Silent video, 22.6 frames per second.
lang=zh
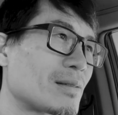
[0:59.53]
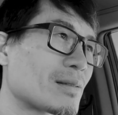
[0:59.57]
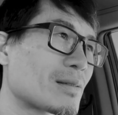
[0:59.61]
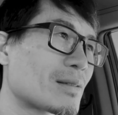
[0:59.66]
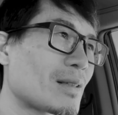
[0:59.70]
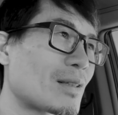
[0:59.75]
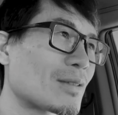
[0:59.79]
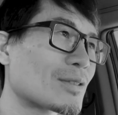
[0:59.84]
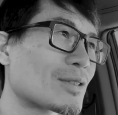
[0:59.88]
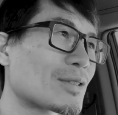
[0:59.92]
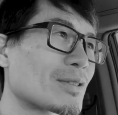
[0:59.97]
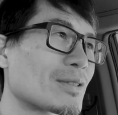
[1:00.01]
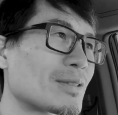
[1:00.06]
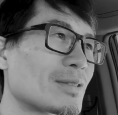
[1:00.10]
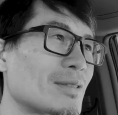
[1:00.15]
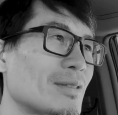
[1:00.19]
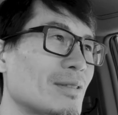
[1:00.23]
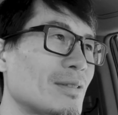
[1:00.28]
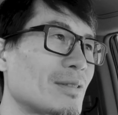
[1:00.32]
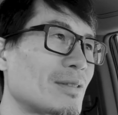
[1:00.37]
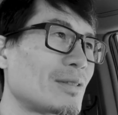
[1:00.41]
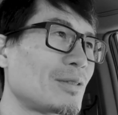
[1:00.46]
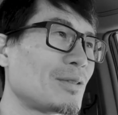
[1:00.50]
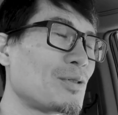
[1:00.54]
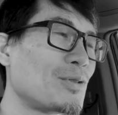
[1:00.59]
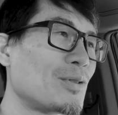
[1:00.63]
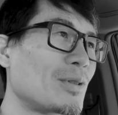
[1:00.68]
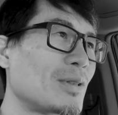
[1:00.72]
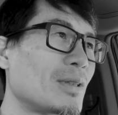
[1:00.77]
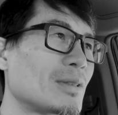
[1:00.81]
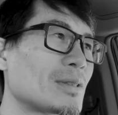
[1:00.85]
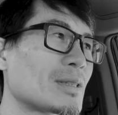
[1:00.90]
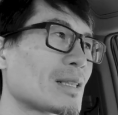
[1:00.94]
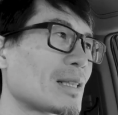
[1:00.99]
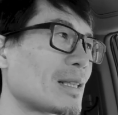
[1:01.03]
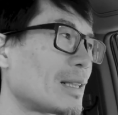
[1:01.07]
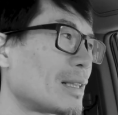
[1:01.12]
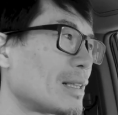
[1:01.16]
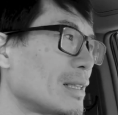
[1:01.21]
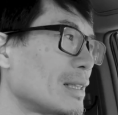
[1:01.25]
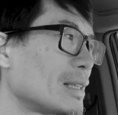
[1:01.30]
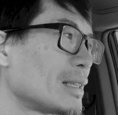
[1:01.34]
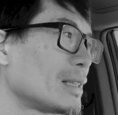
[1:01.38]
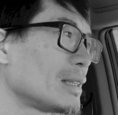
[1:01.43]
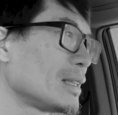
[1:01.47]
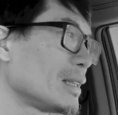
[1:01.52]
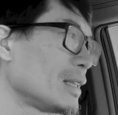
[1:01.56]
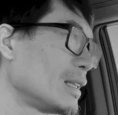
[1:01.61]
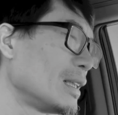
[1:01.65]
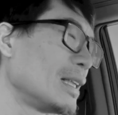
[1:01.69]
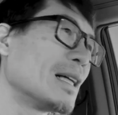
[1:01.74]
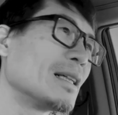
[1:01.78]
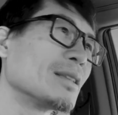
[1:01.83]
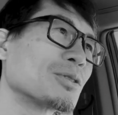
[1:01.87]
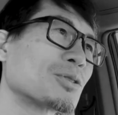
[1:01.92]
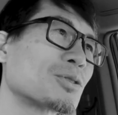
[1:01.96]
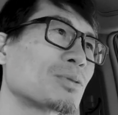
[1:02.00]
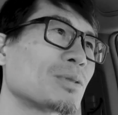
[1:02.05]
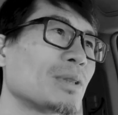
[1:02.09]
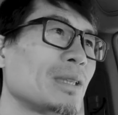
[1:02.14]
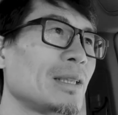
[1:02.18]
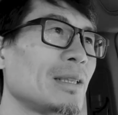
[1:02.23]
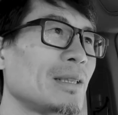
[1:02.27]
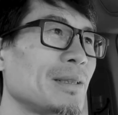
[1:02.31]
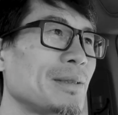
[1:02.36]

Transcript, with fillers: 当时女儿才两岁。